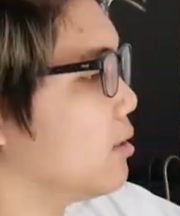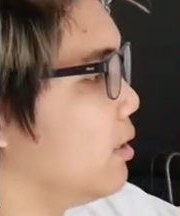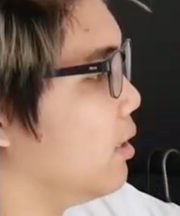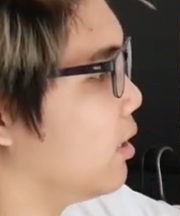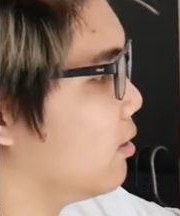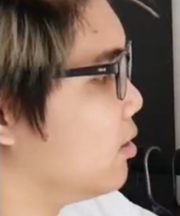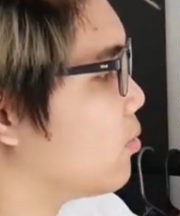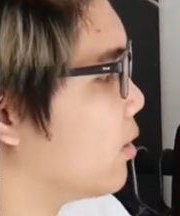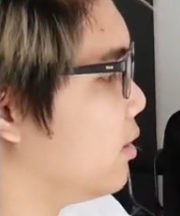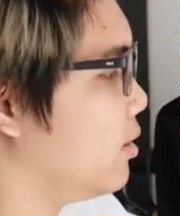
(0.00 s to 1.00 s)
Thì uh, chiếc
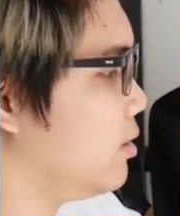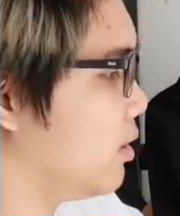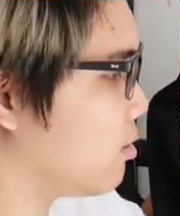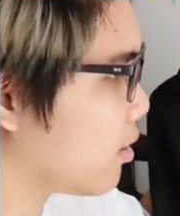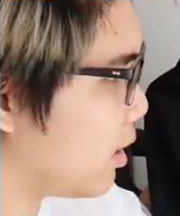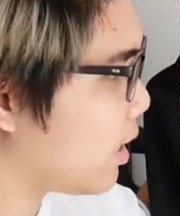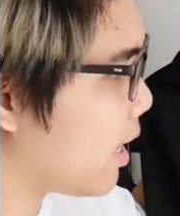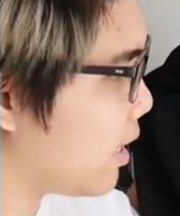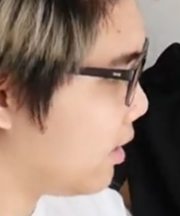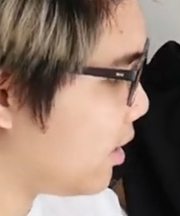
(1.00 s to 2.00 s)
quần này thì chỉ có cái
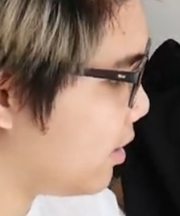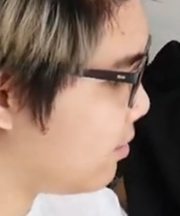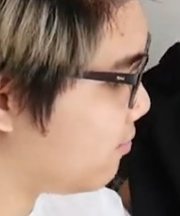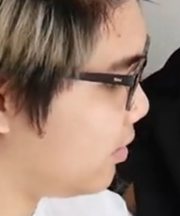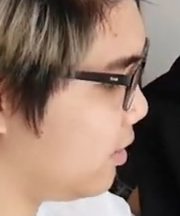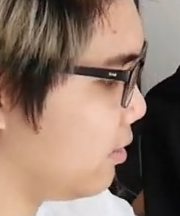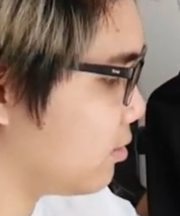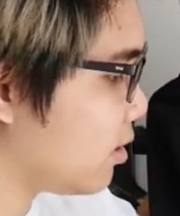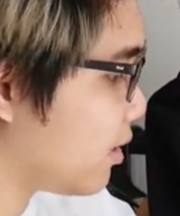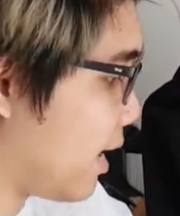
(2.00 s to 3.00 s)
line ở đây và nhìn nó
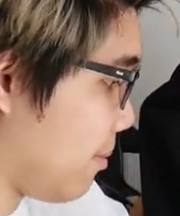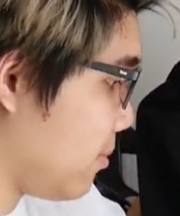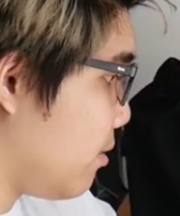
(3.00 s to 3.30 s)
rất là đẹp.